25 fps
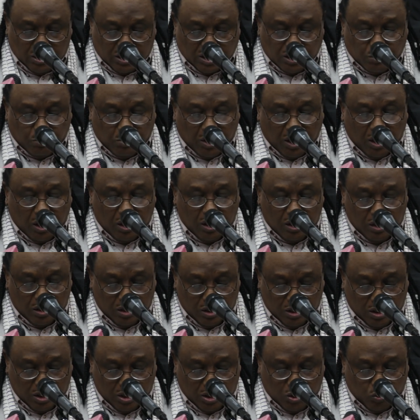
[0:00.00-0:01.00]
تصبح
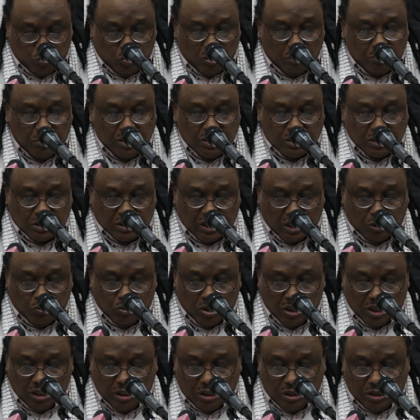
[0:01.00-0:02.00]
دول مجلس
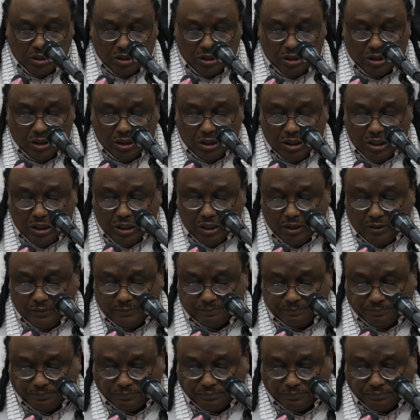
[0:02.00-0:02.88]
التعاون الخليجي هي